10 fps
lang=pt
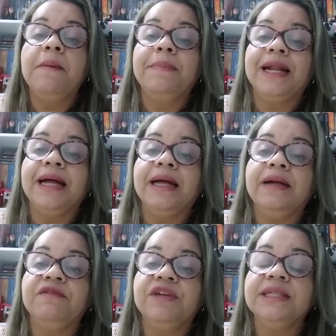
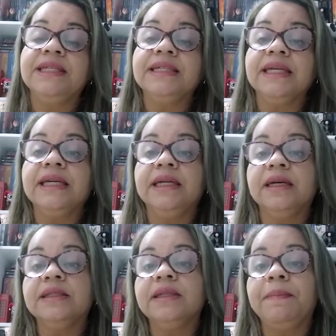para ver se essa
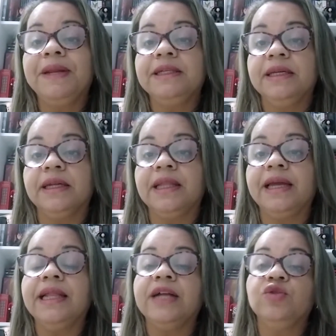criança apresenta
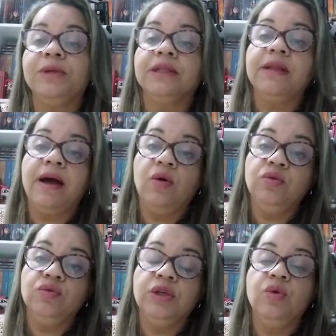a idade
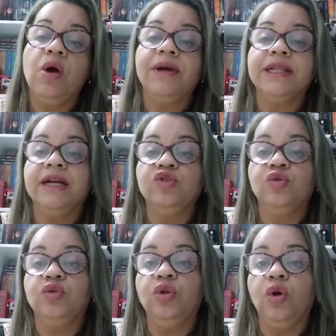mental igual à idade
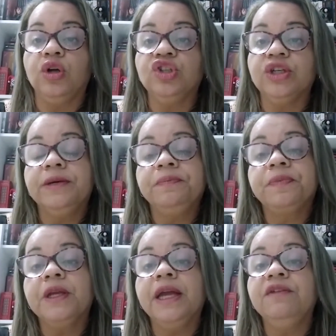cronológica
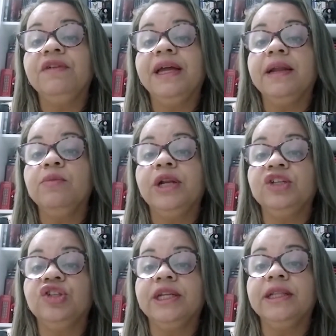e ele vai elaborar
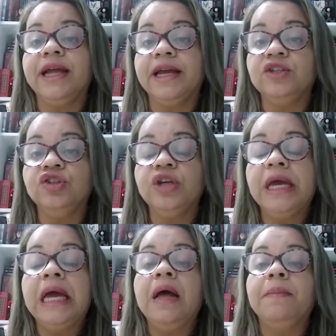estratégias
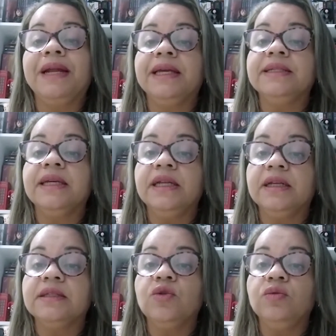para que essa
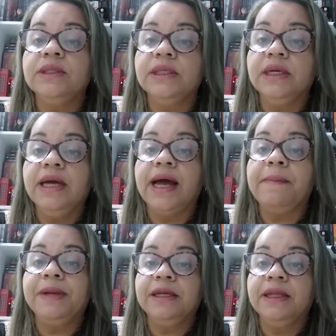criança consiga
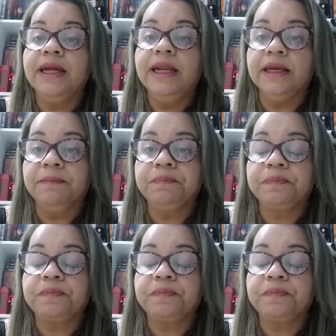aprender a ler,